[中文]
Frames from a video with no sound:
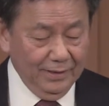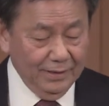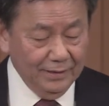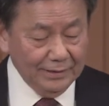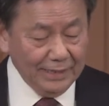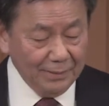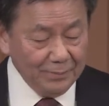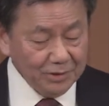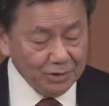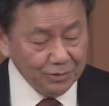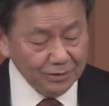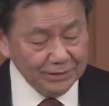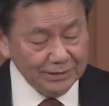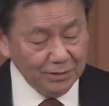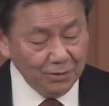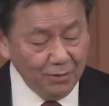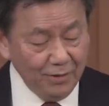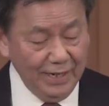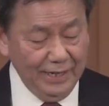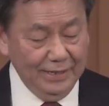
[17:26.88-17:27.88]
他们说
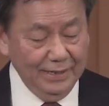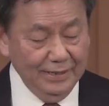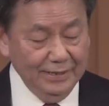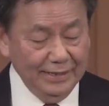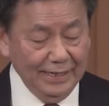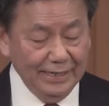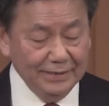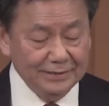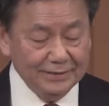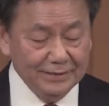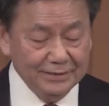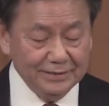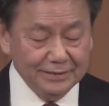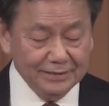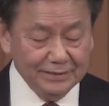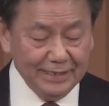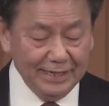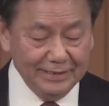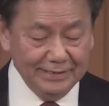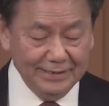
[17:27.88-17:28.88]
这话乃是
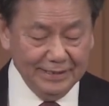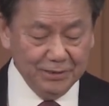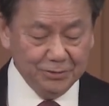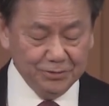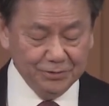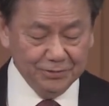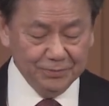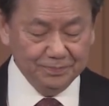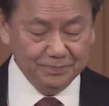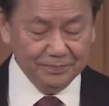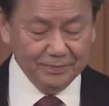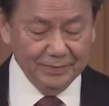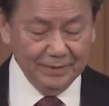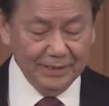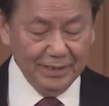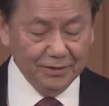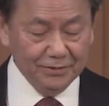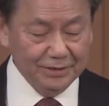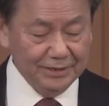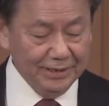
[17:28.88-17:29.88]
试探耶稣，
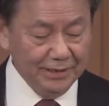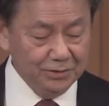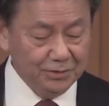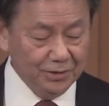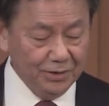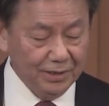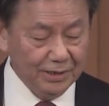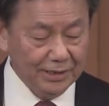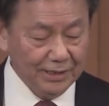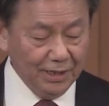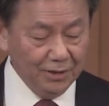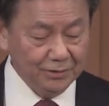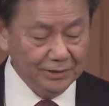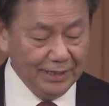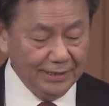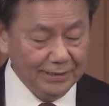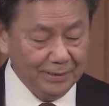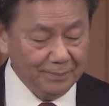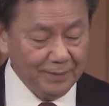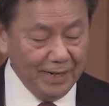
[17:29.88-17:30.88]
要得着告
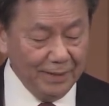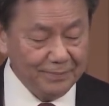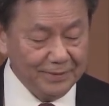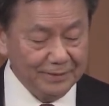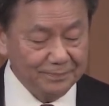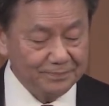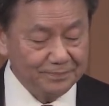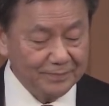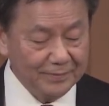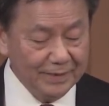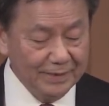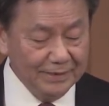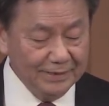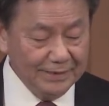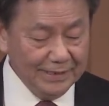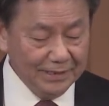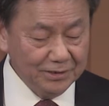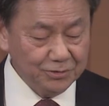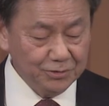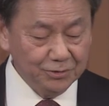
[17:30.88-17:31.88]
他的把柄。
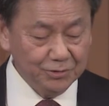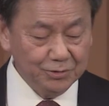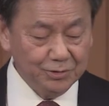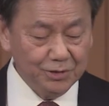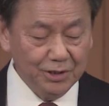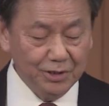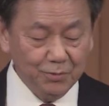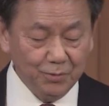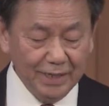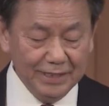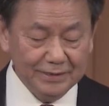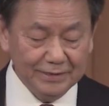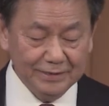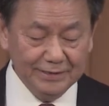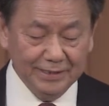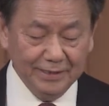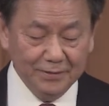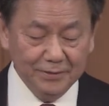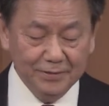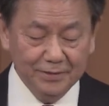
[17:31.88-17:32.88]
耶稣却弯着
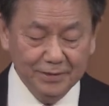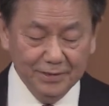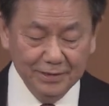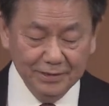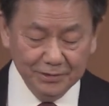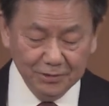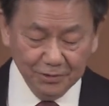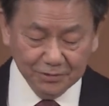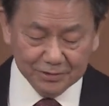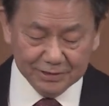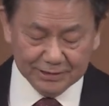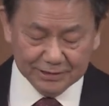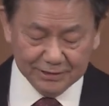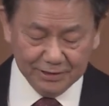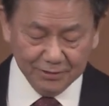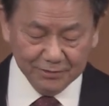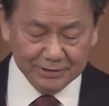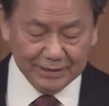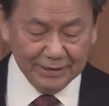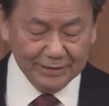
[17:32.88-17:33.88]
腰，用指
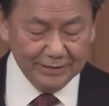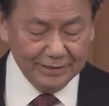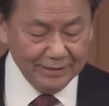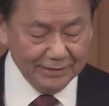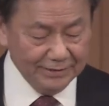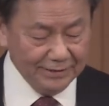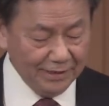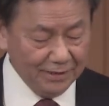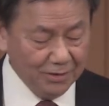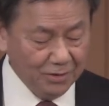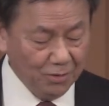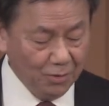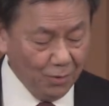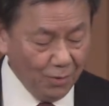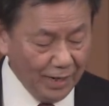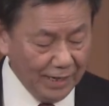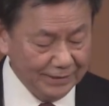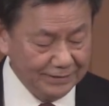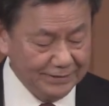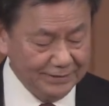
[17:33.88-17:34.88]
头在地上
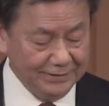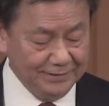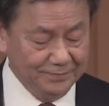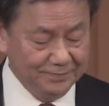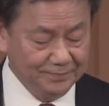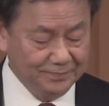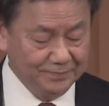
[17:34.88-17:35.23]
画字。